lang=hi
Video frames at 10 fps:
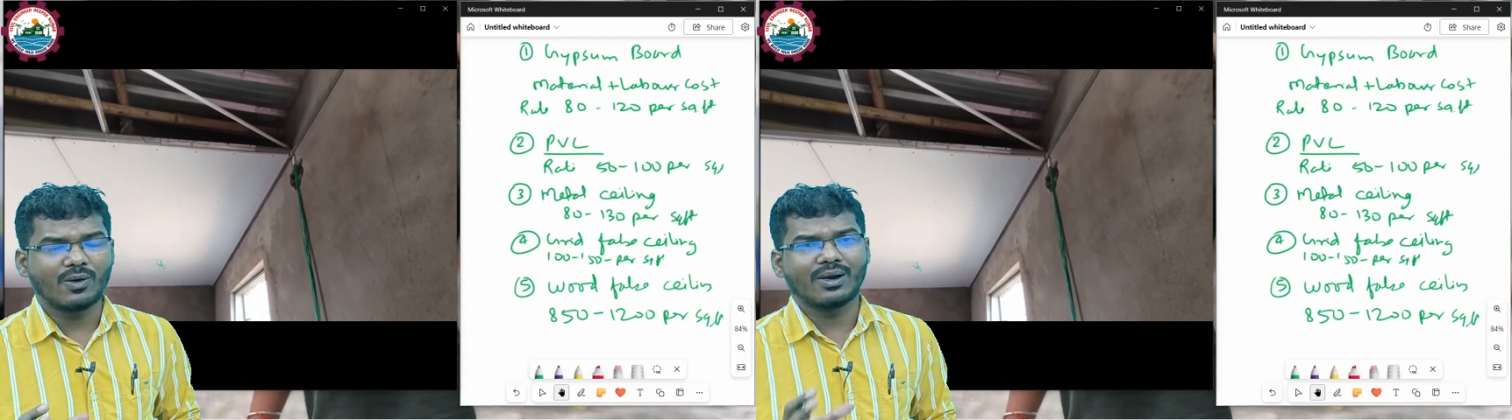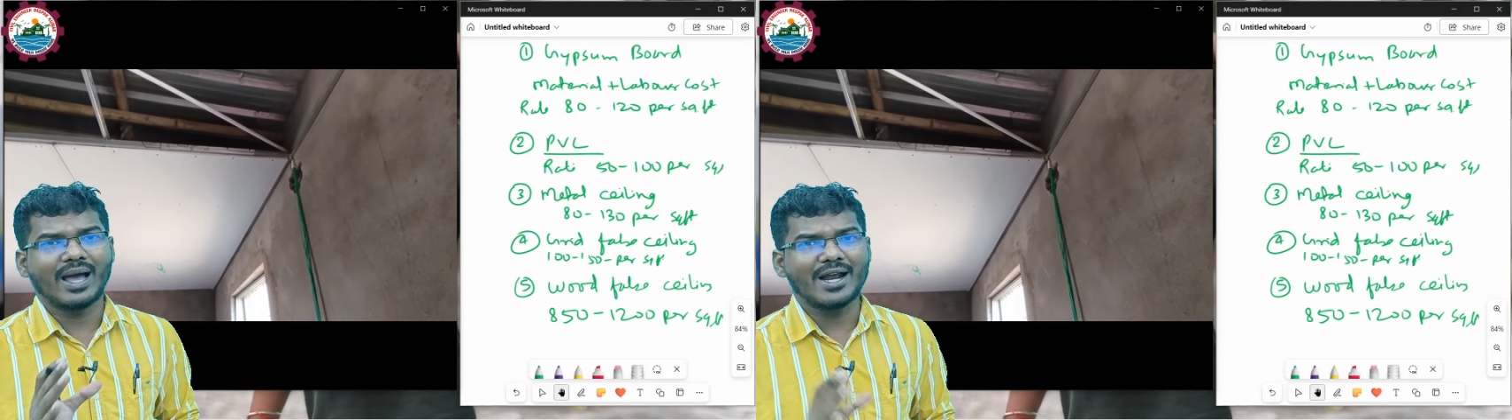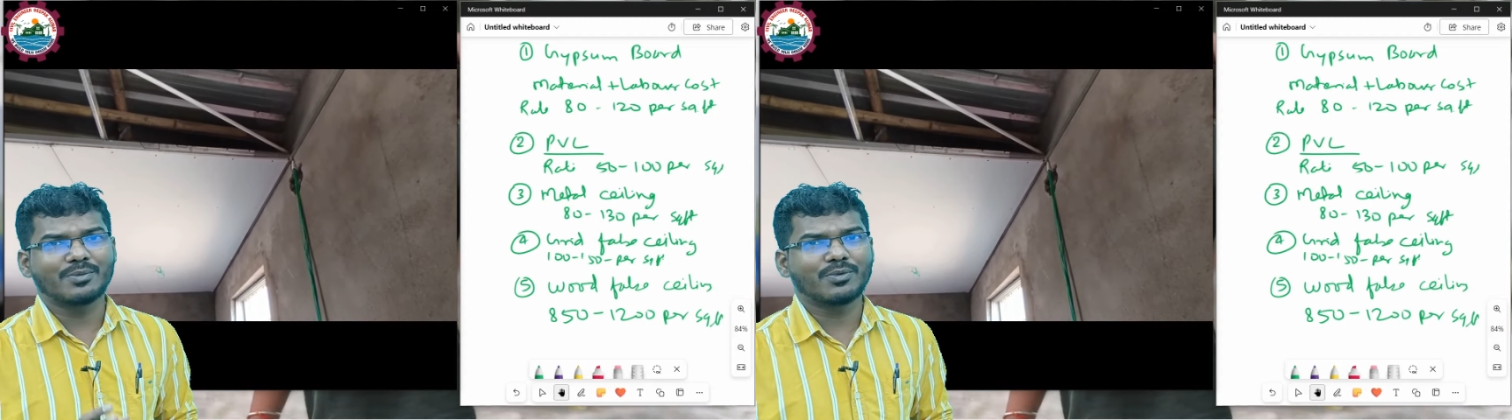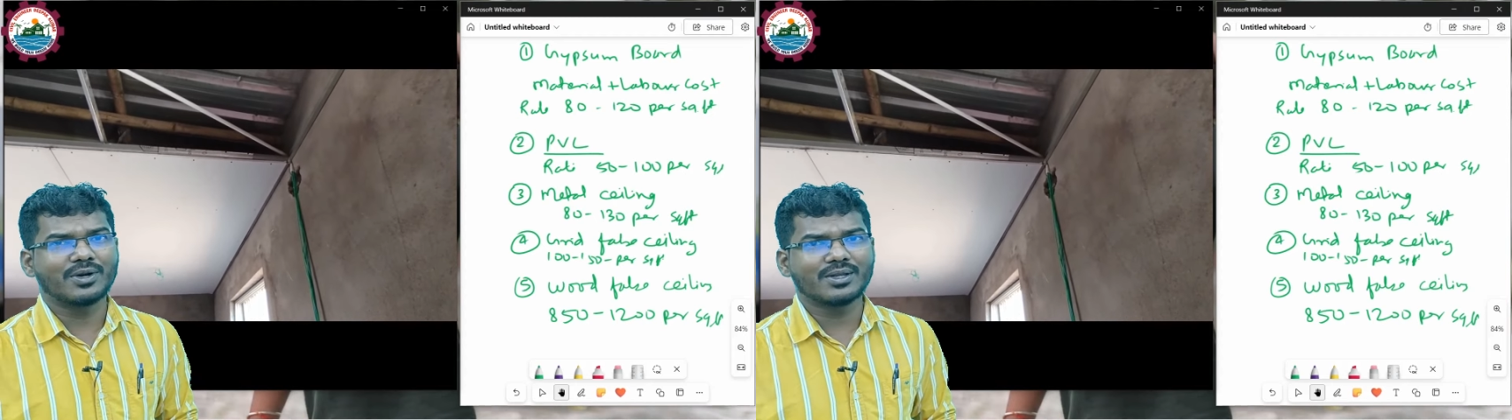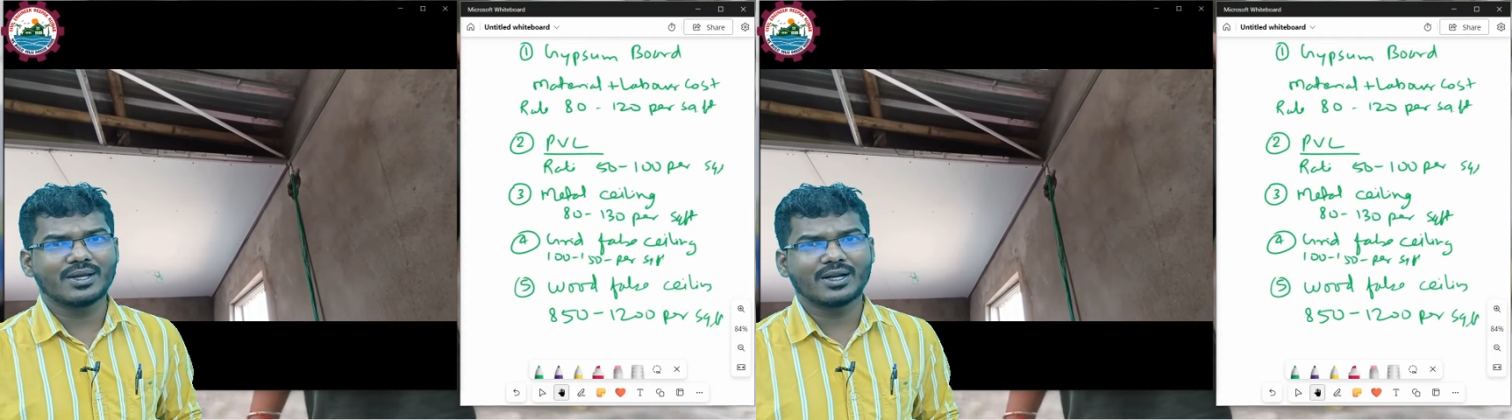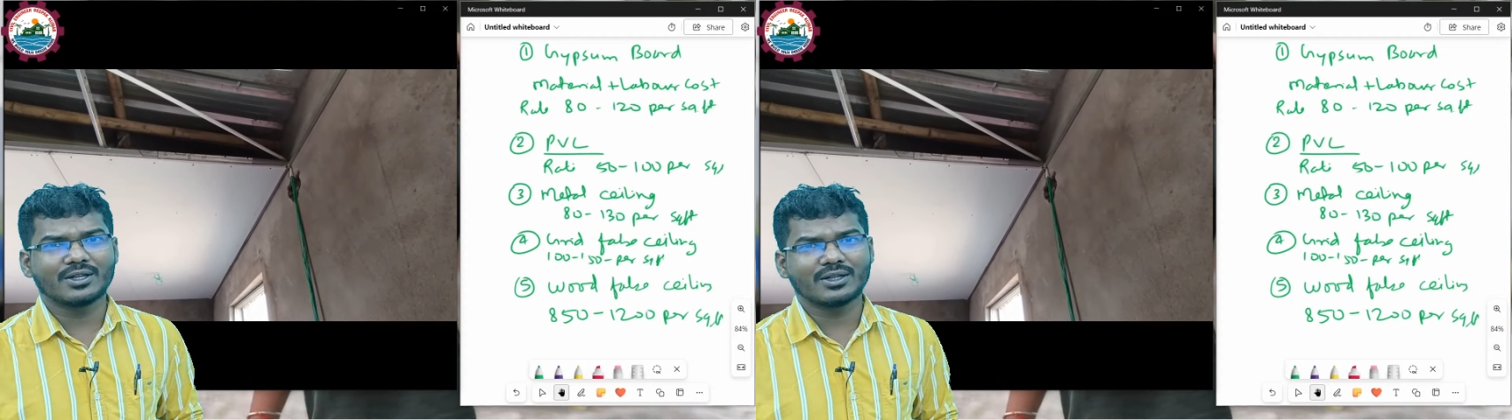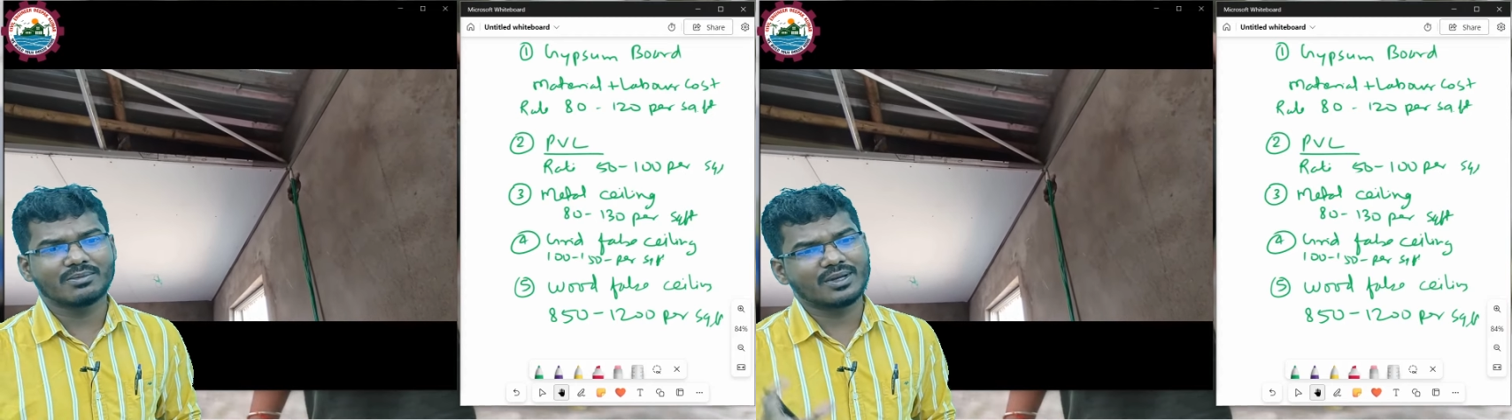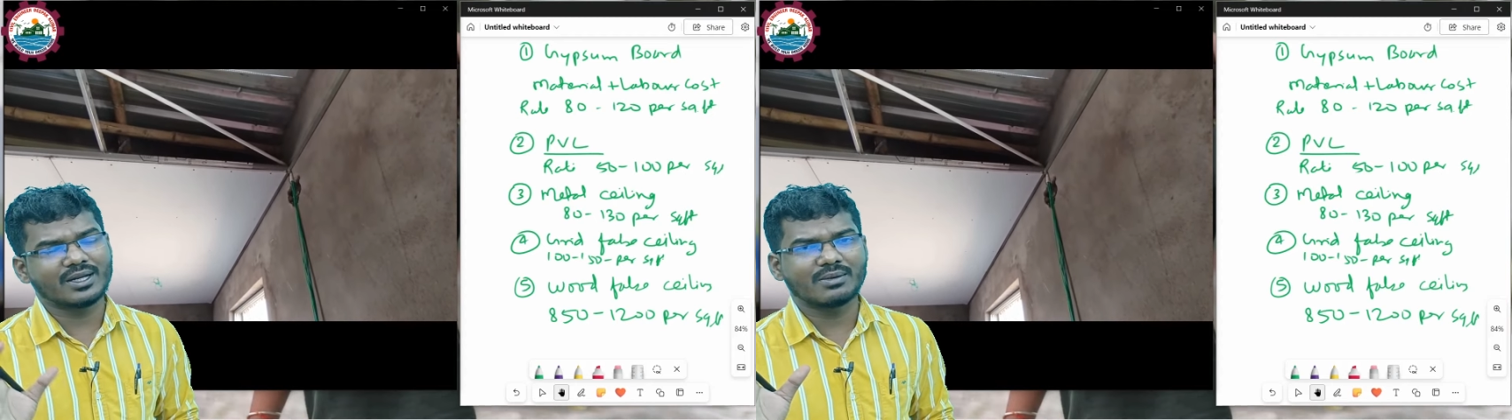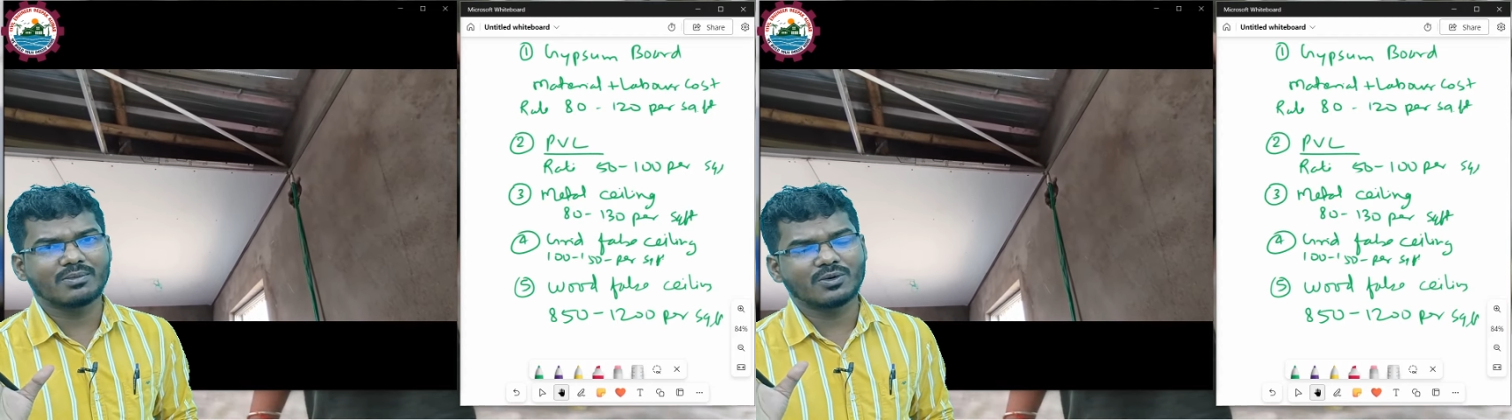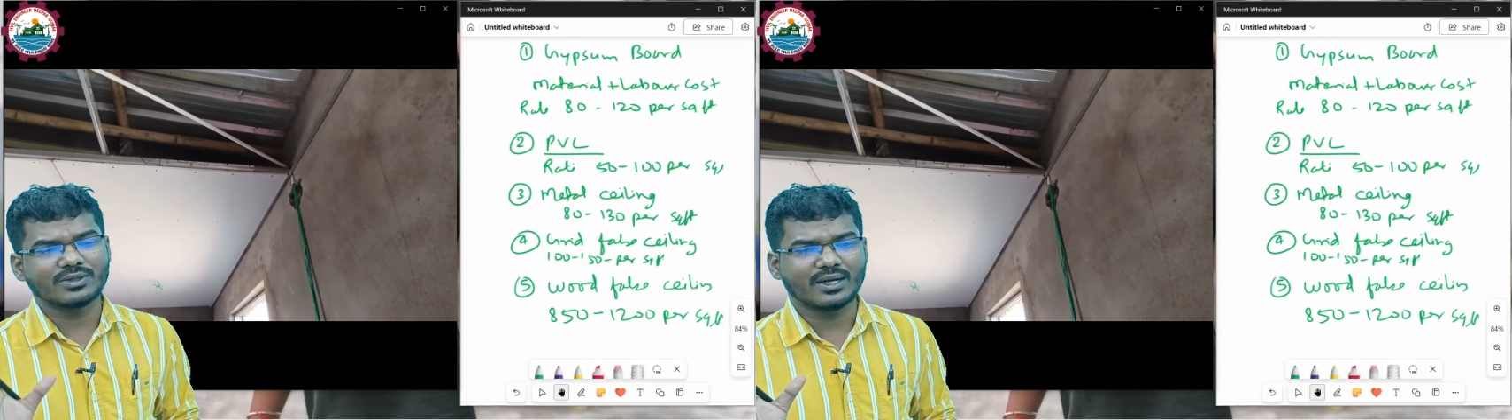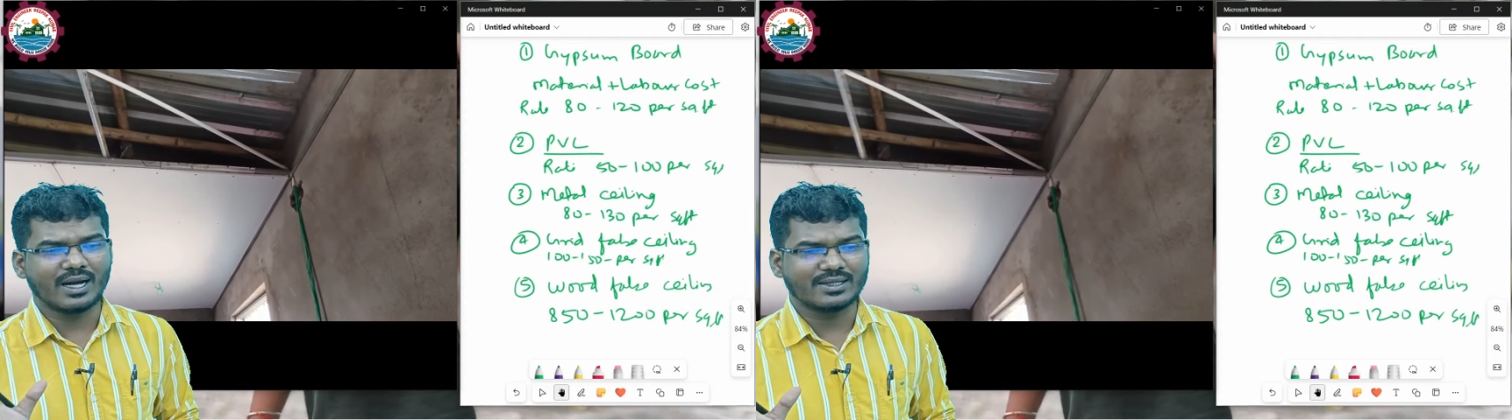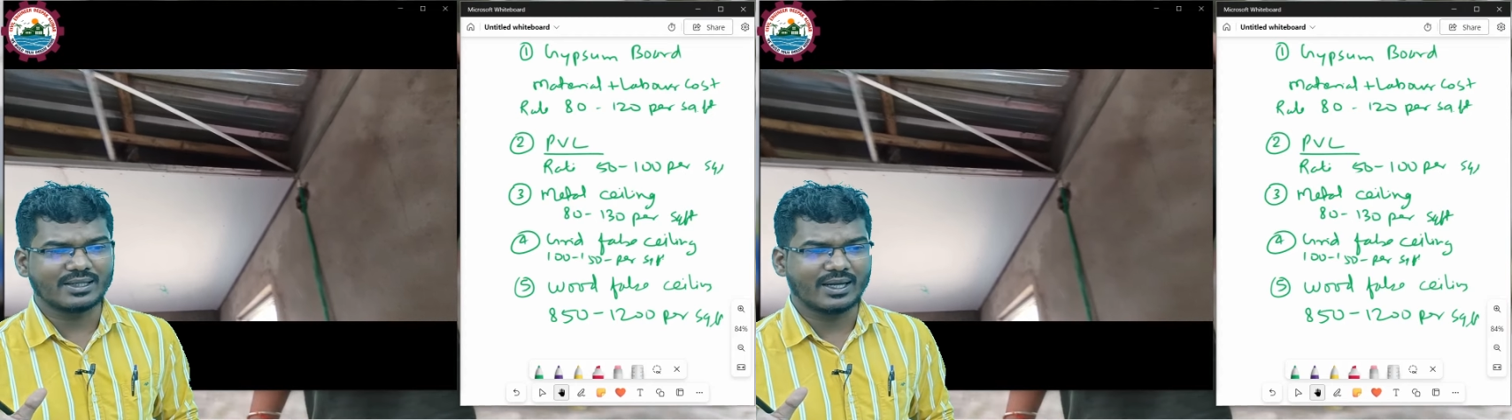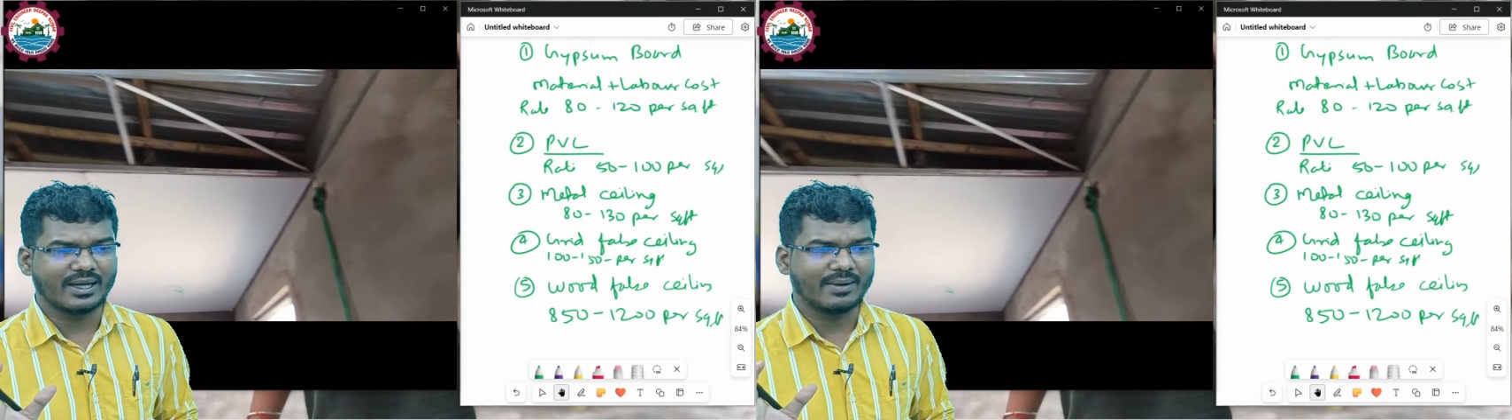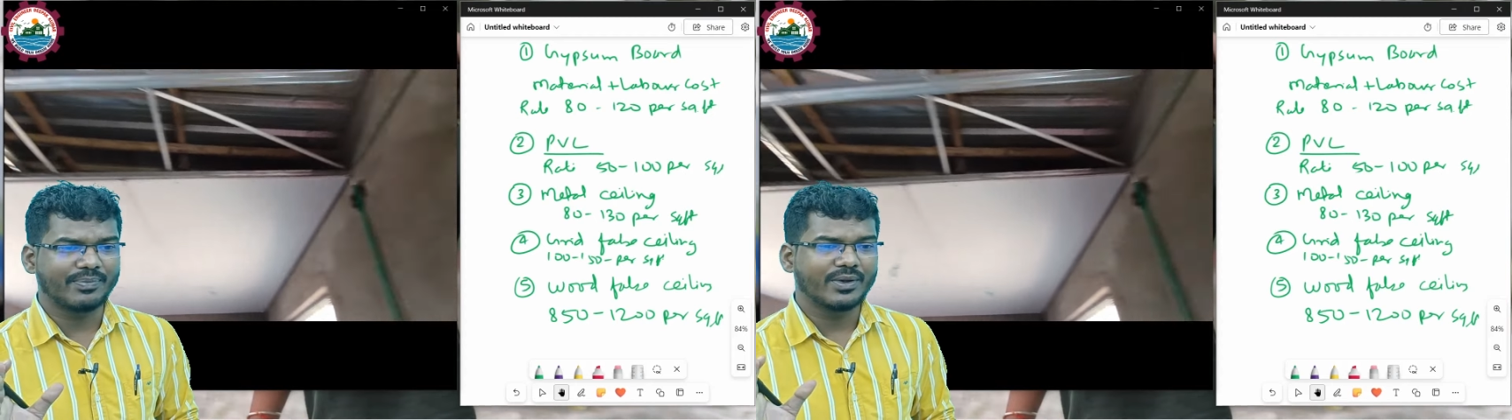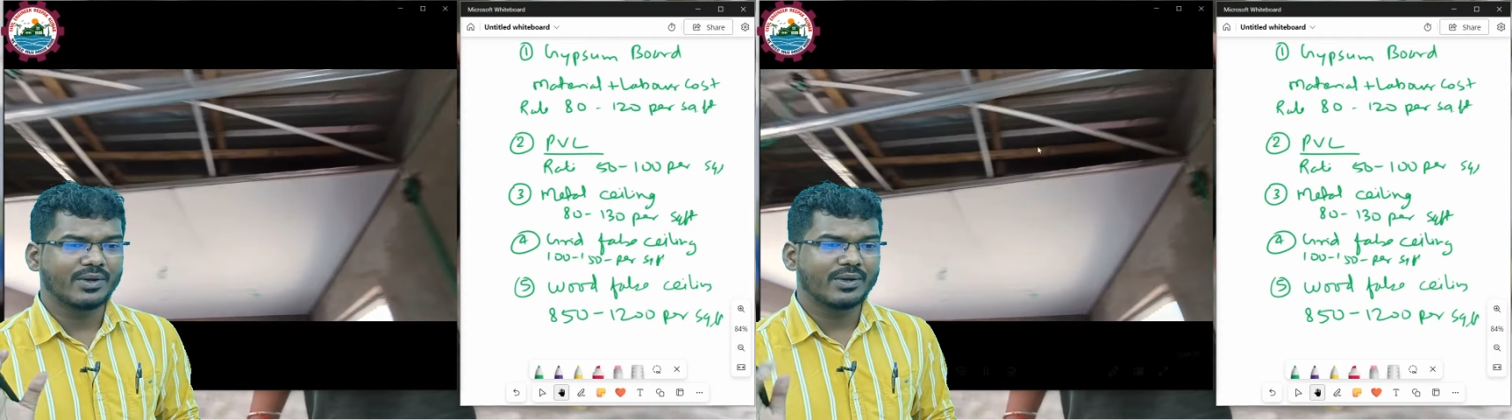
और लाइट पॉइंट देंगे तो एकदम देखने में बहुत झकास लगेगा